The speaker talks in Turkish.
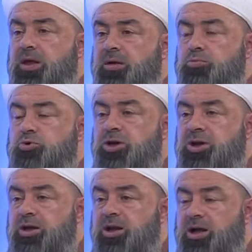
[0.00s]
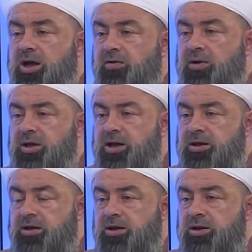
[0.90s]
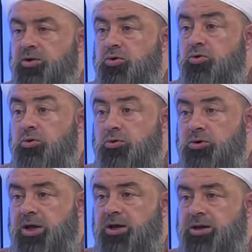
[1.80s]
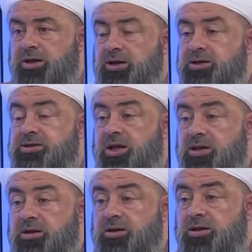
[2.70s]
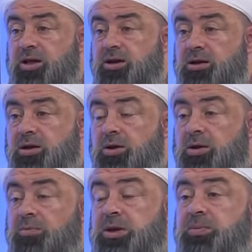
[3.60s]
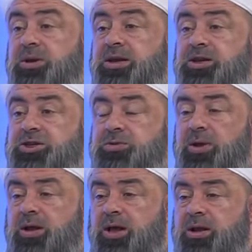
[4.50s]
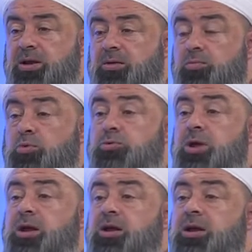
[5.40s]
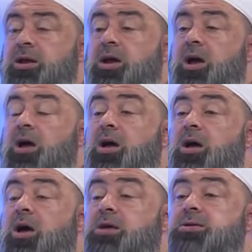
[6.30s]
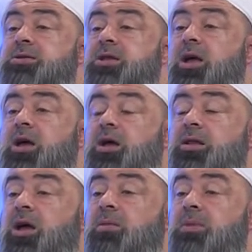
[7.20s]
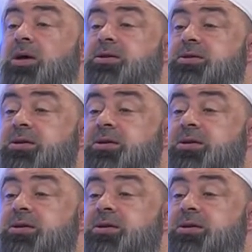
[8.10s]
bu şekilde kavgalar, gürültüler, saldırılar, birbirini incitmeler bunlar asla ne yapmaz?